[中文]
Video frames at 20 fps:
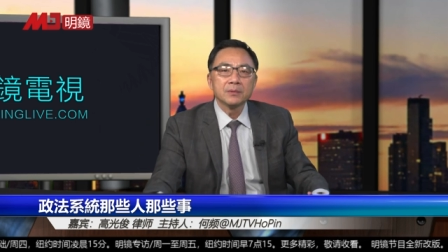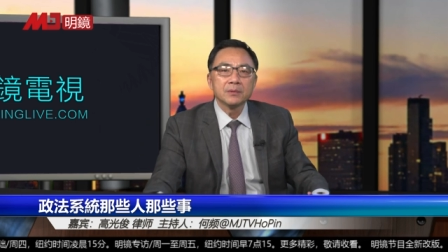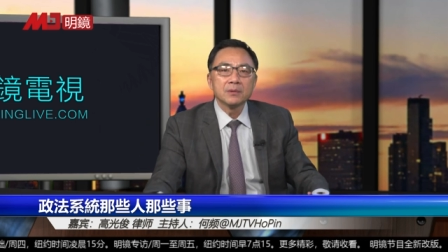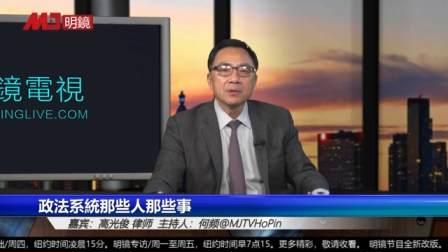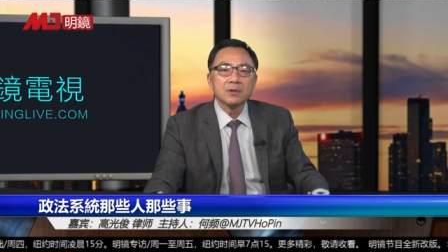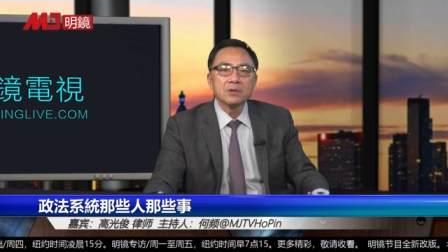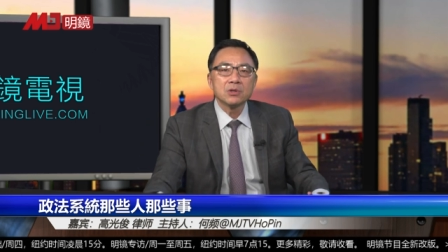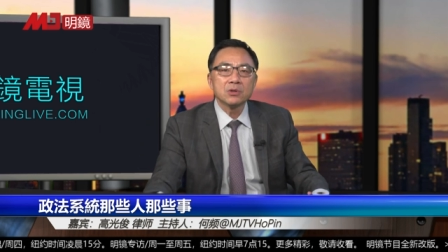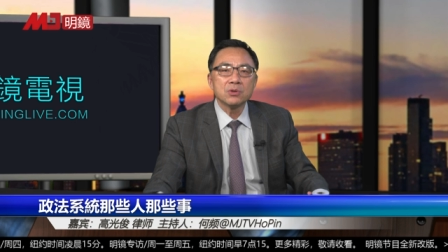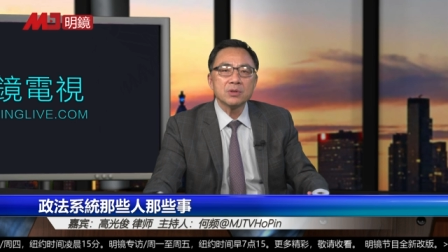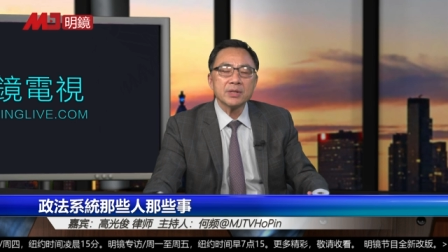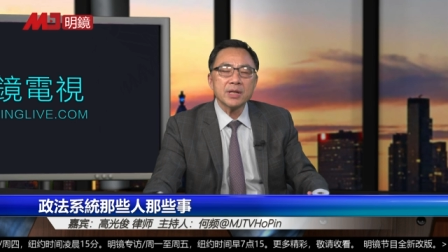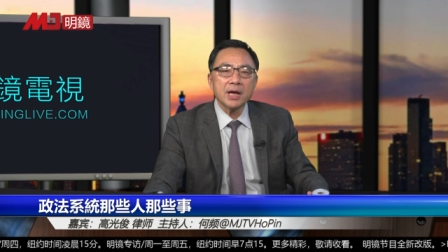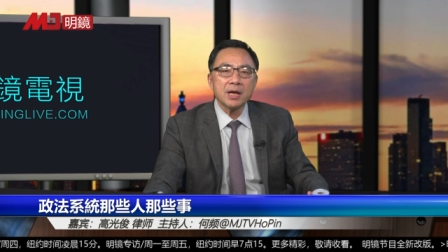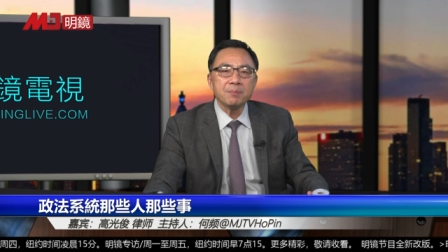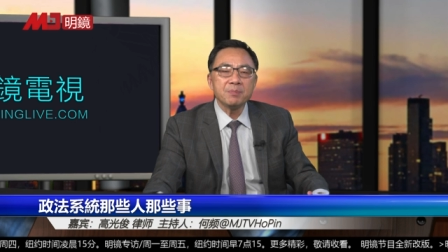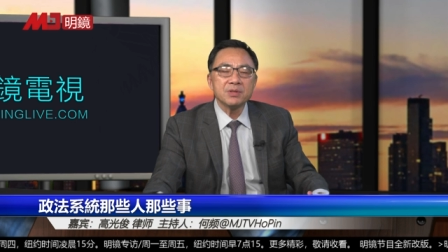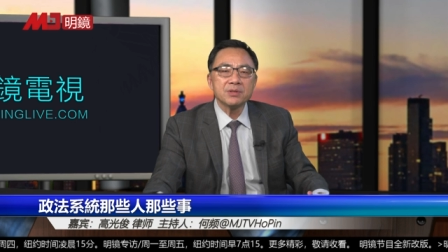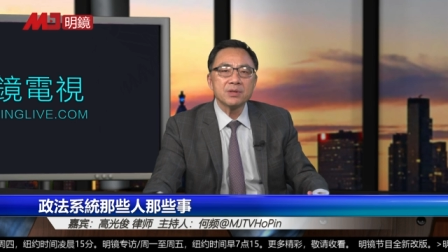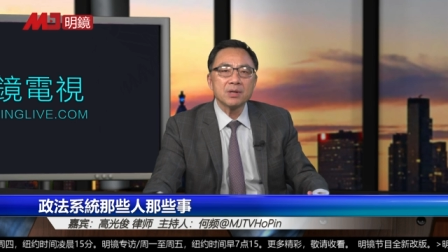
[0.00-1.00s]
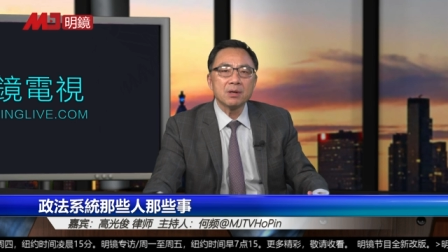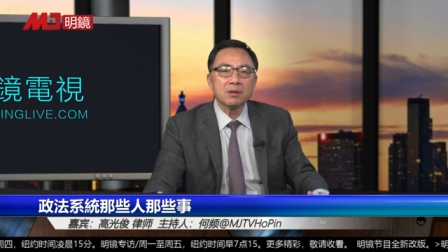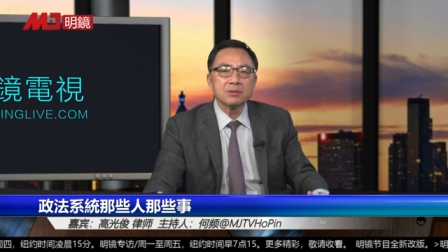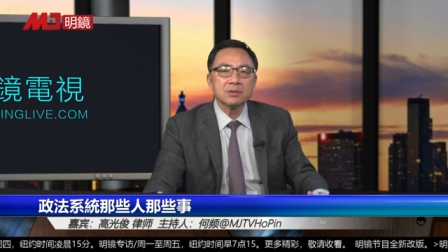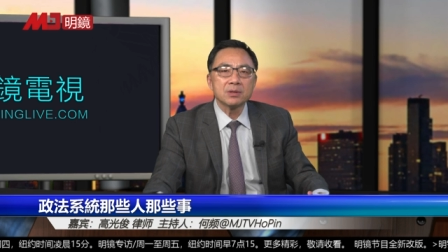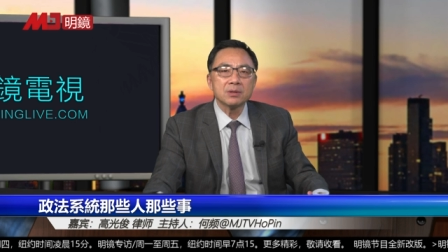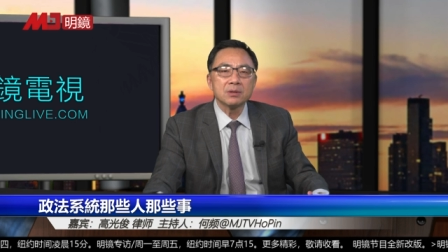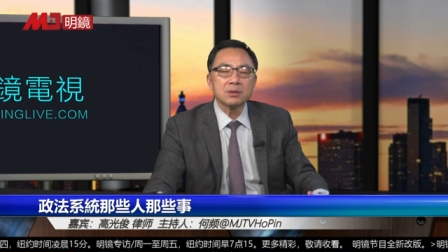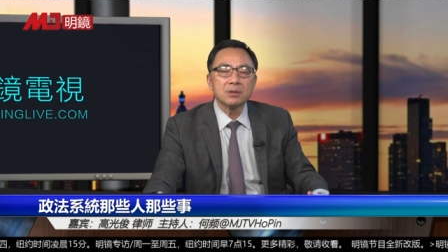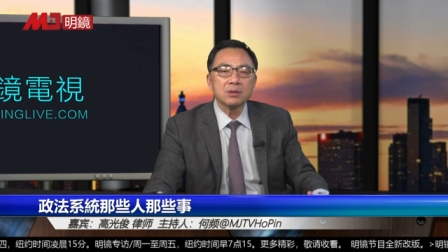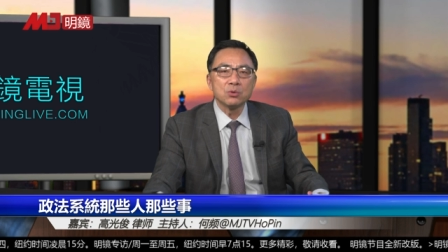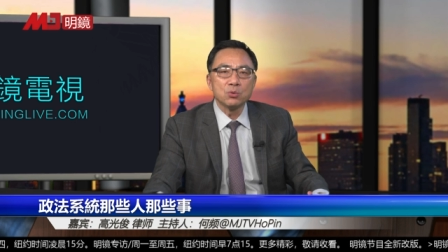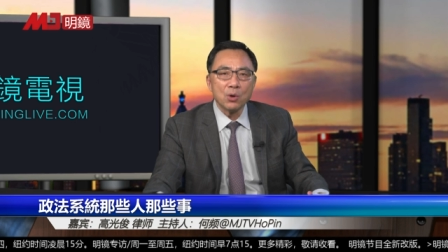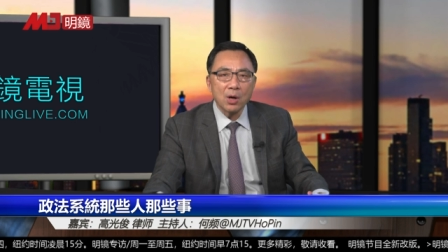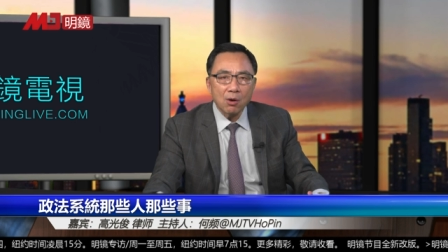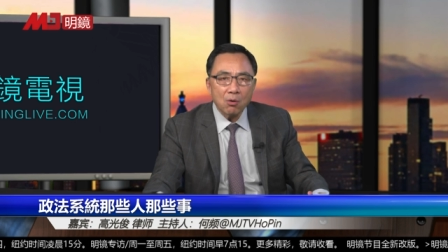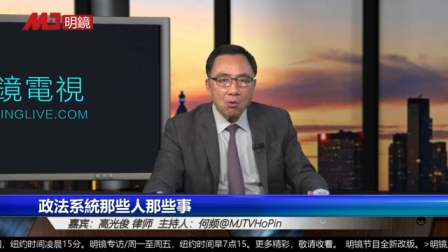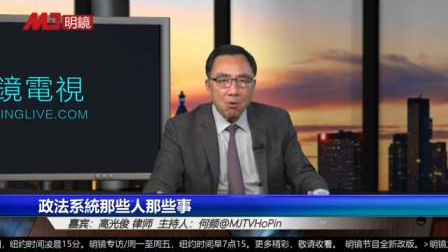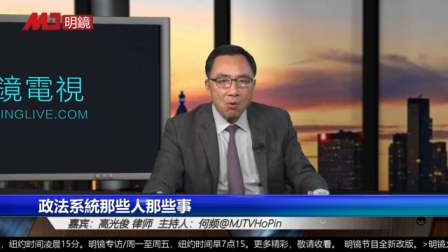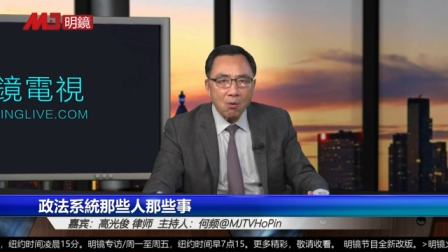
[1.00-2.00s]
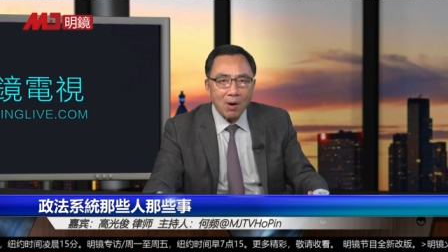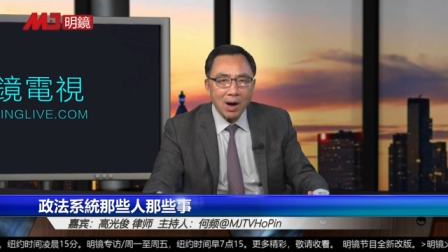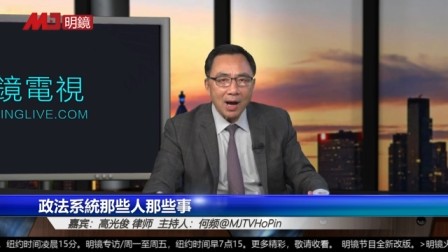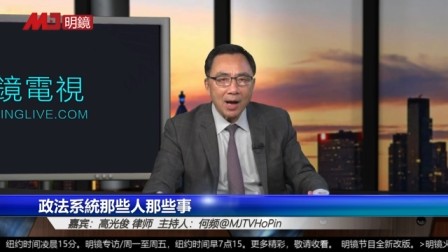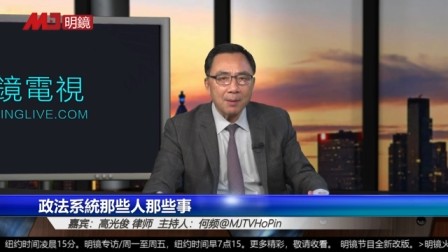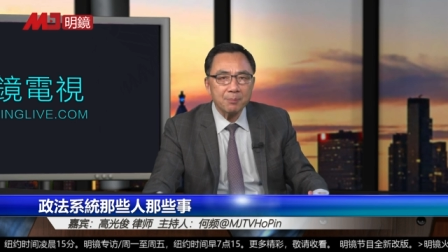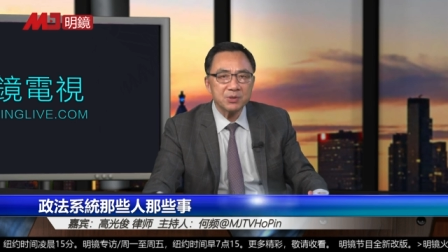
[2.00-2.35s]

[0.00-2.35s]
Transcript: 周恩来比较这个圆滑，